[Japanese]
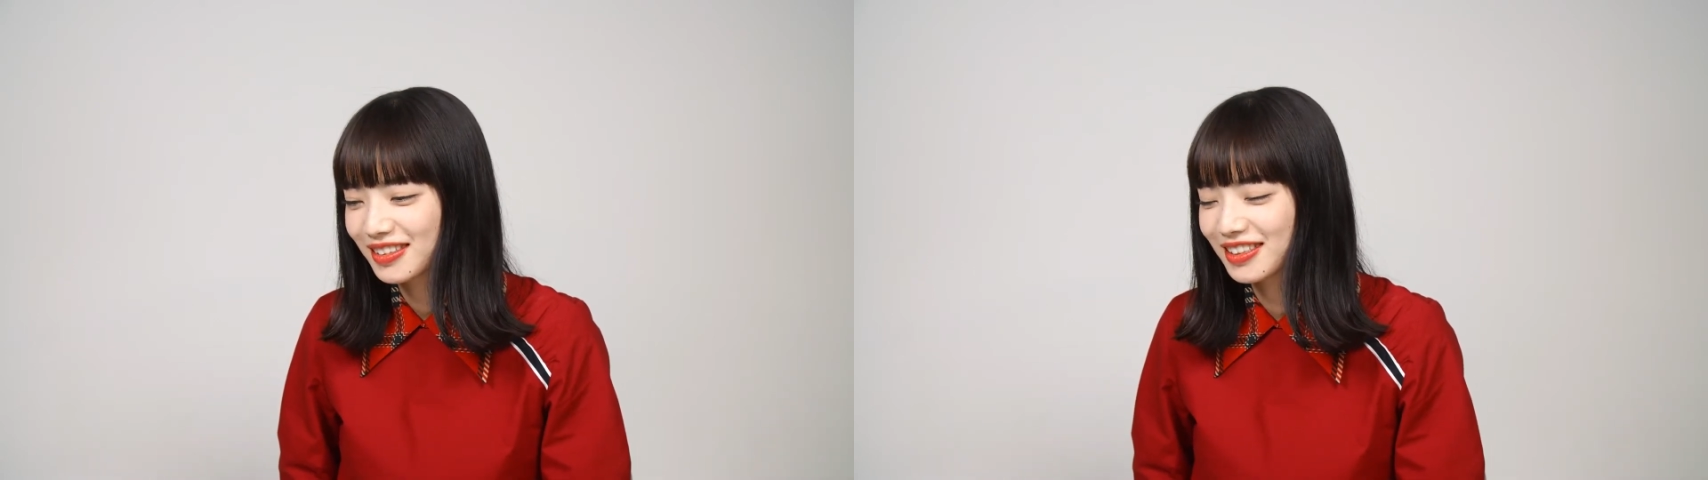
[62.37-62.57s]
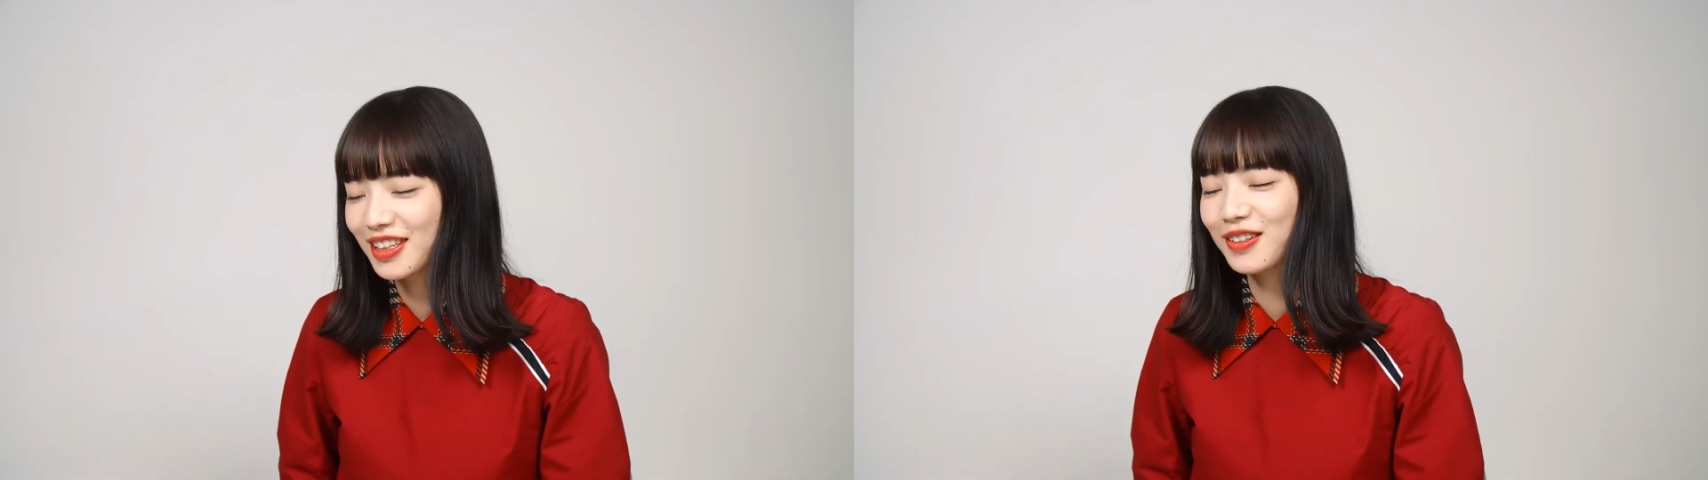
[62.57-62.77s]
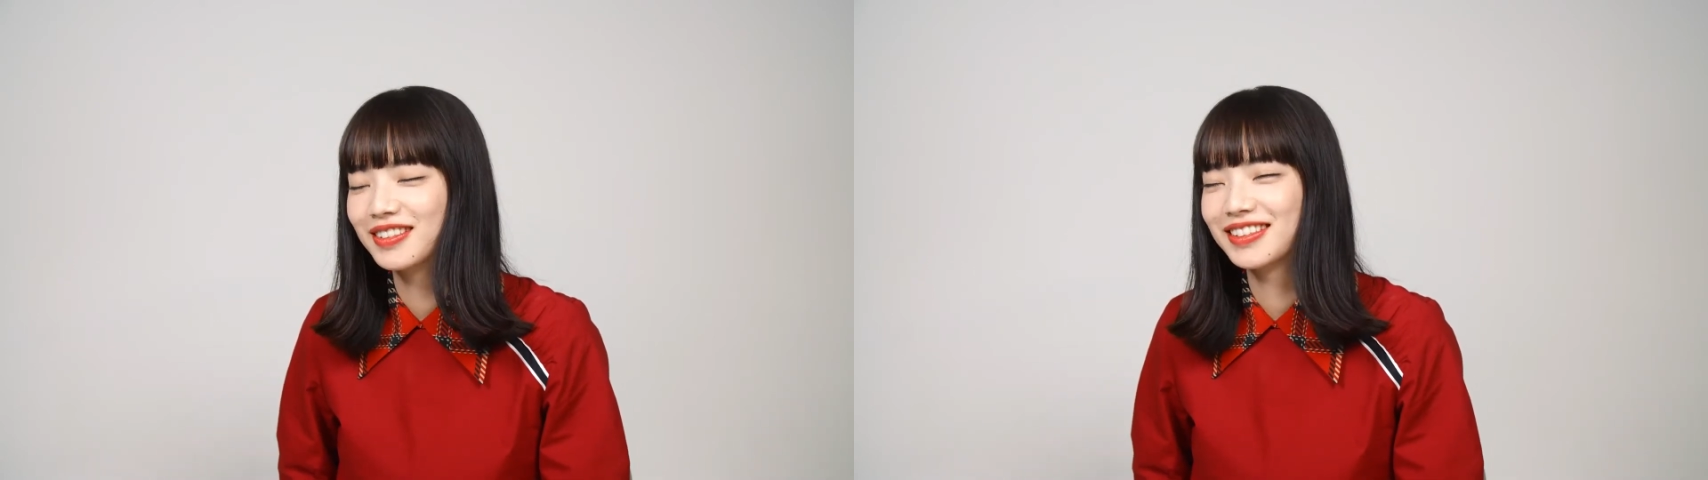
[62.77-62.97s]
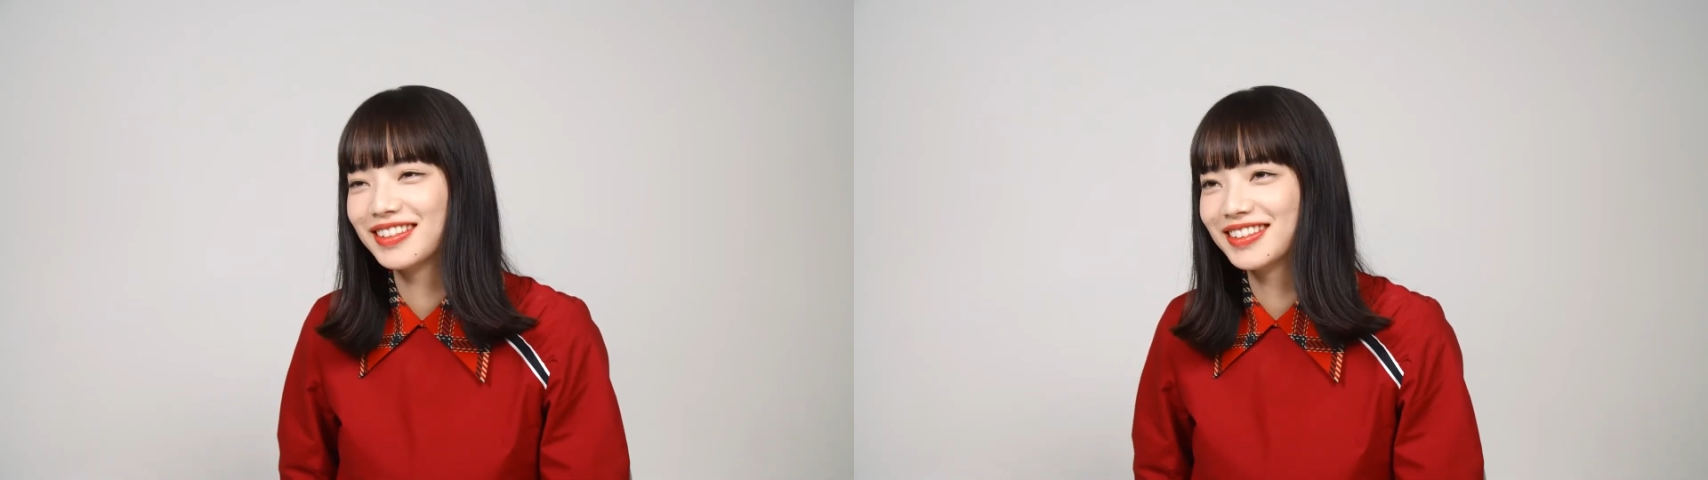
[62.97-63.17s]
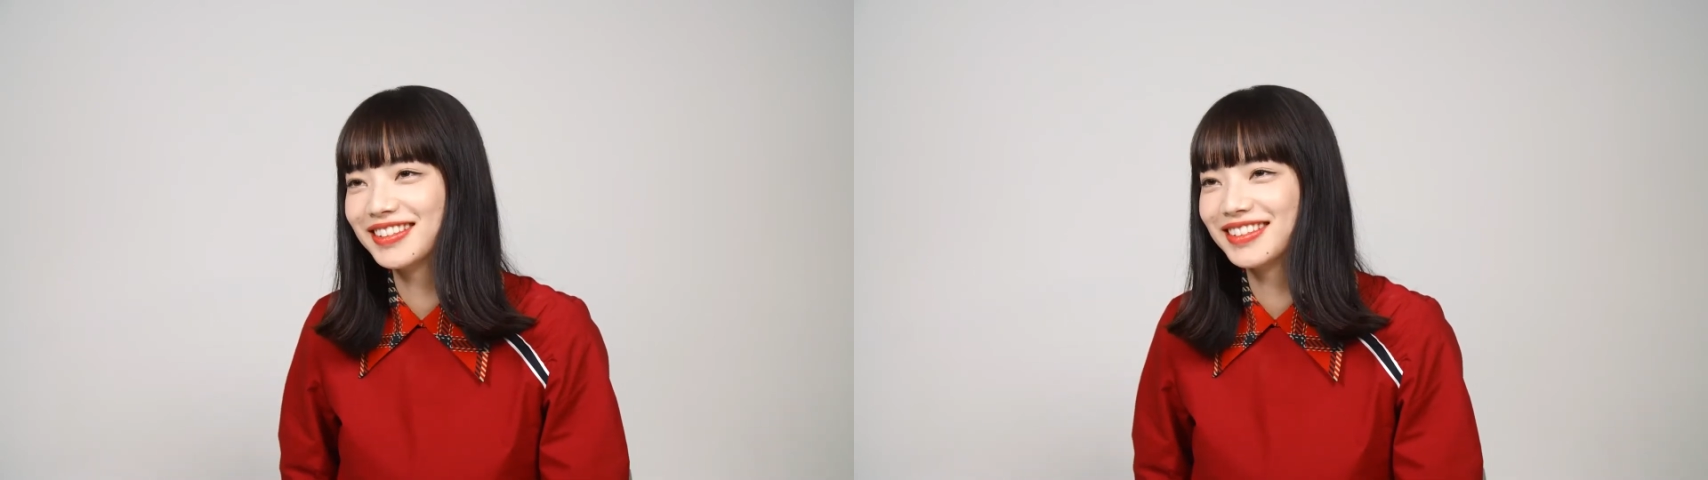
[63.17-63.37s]
幸せ
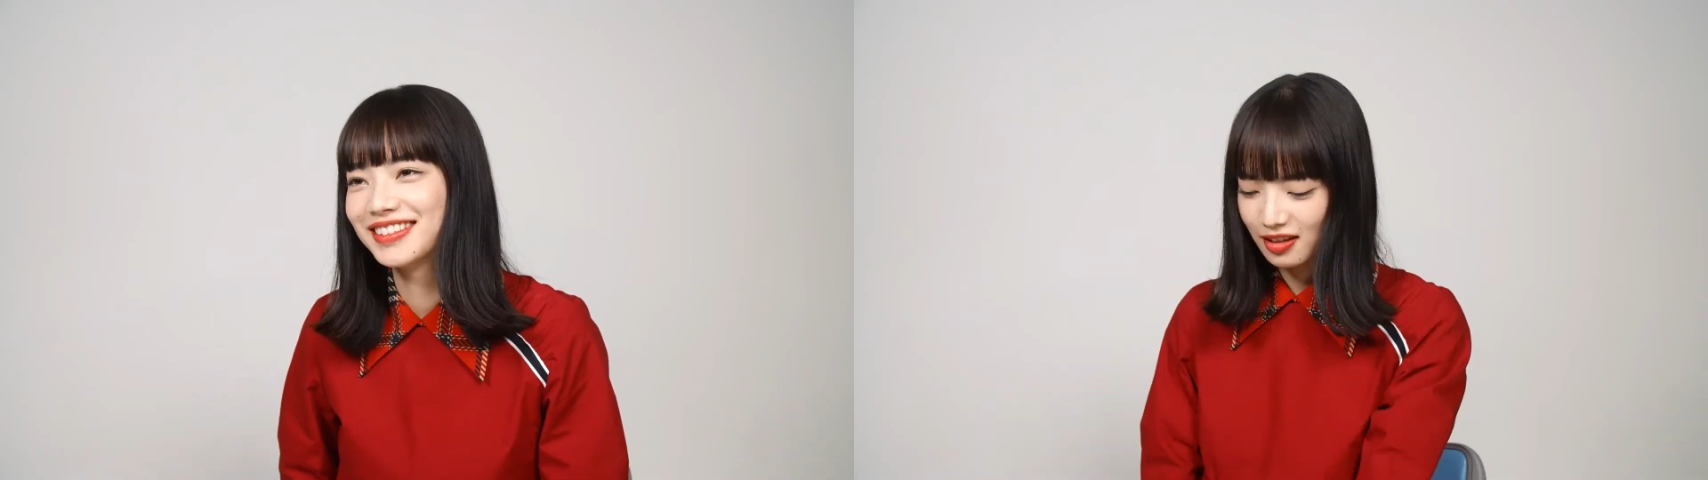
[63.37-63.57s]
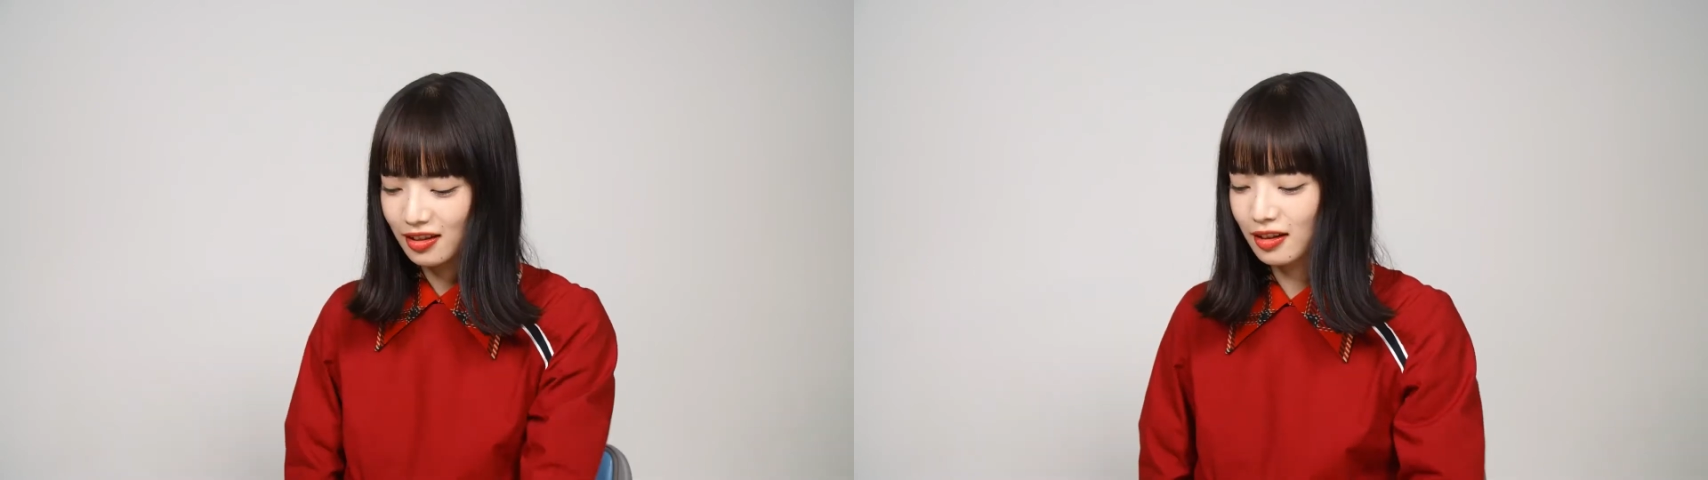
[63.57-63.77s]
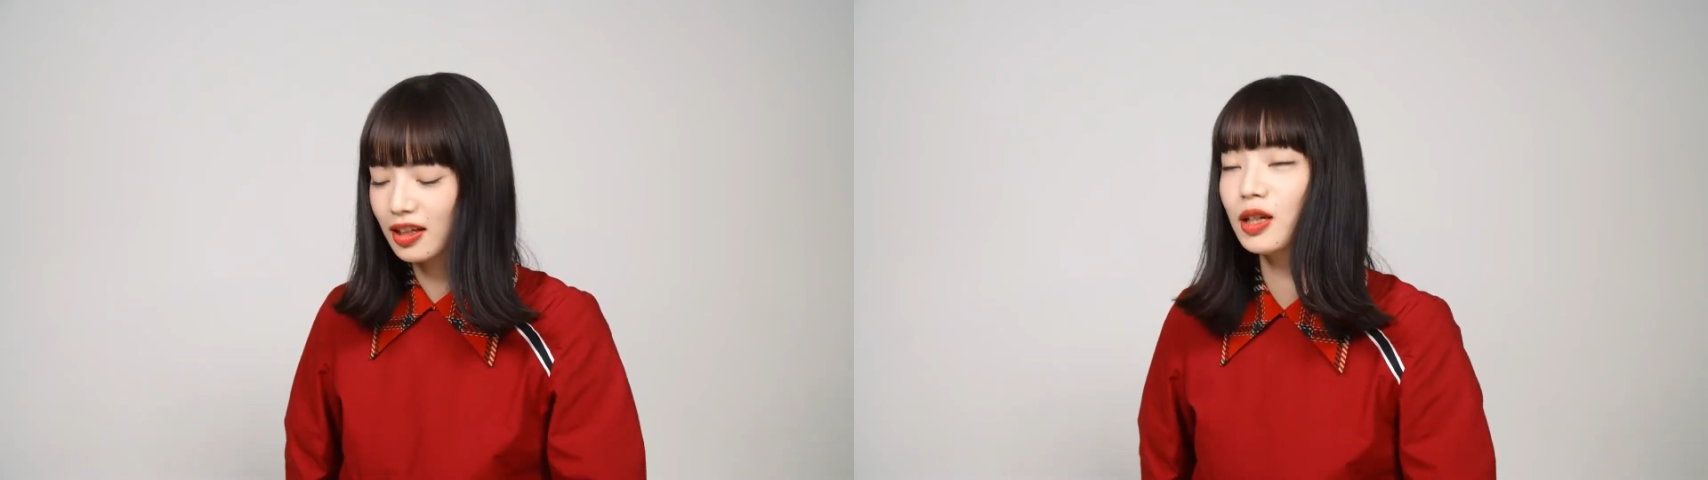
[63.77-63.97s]
ですなんか